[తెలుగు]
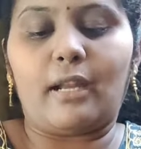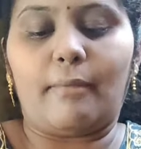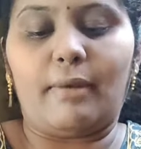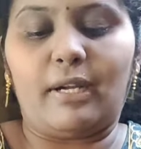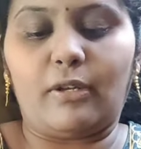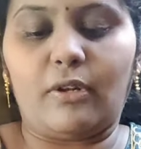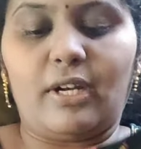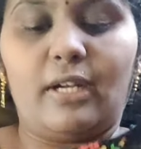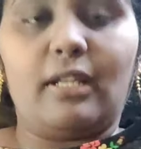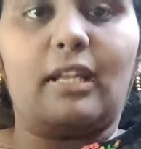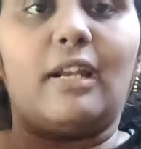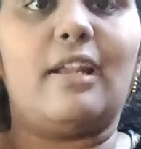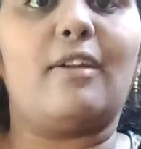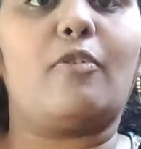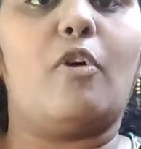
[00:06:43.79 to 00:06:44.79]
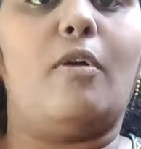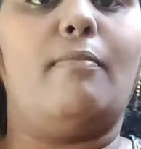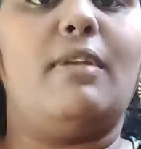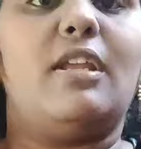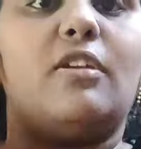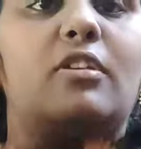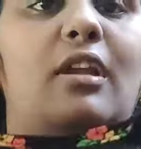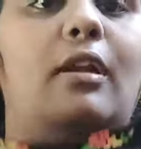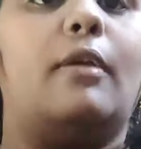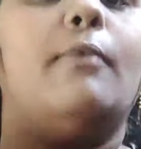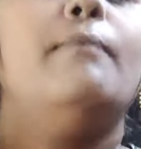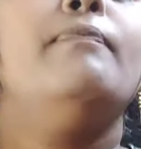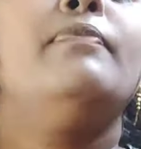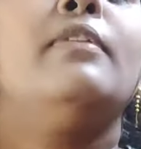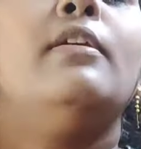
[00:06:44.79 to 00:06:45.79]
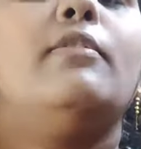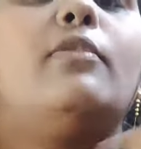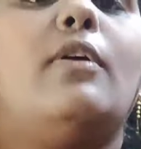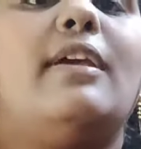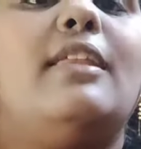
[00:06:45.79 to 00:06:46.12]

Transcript: టమాటో రెడ్ కలర్ కాంబినేషన్ లో సో